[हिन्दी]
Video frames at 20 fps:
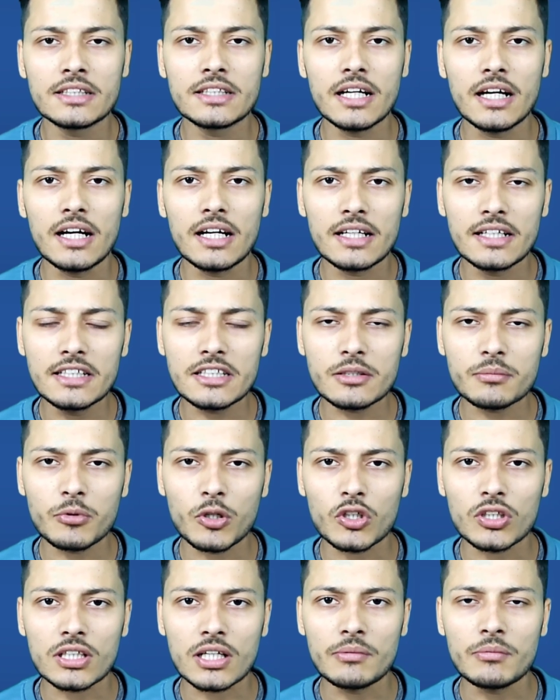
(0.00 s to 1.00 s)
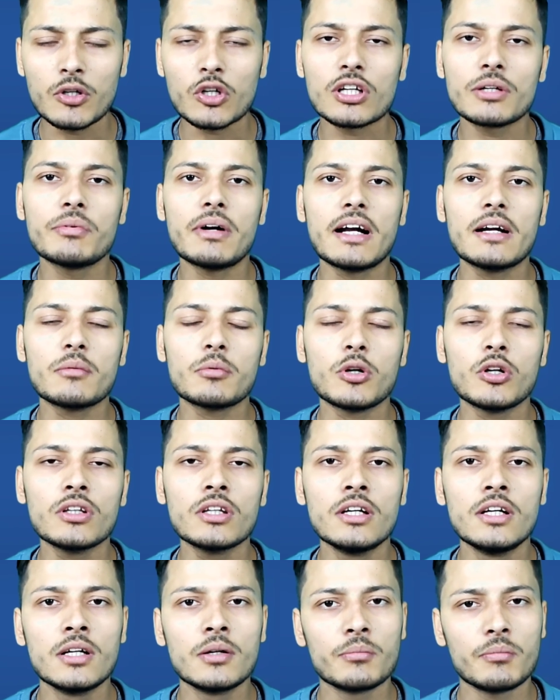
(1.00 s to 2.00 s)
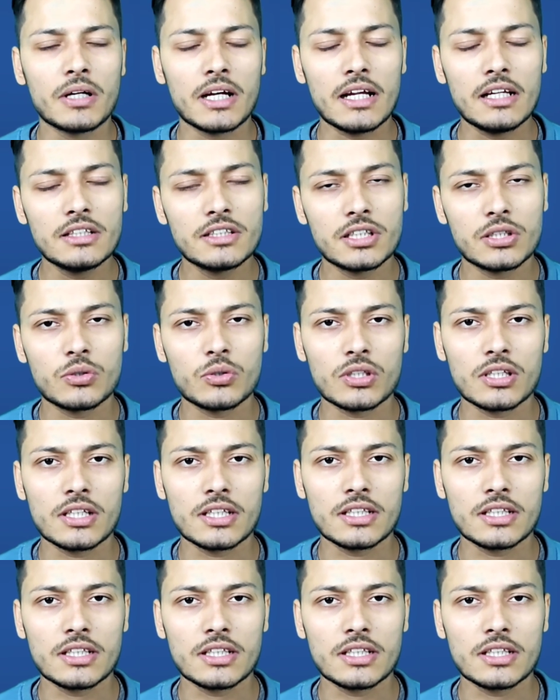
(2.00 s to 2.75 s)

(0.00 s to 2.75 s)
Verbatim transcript: जहां रिस्क बहुत कम और रिवार्ड बहुत बड़ा जरूर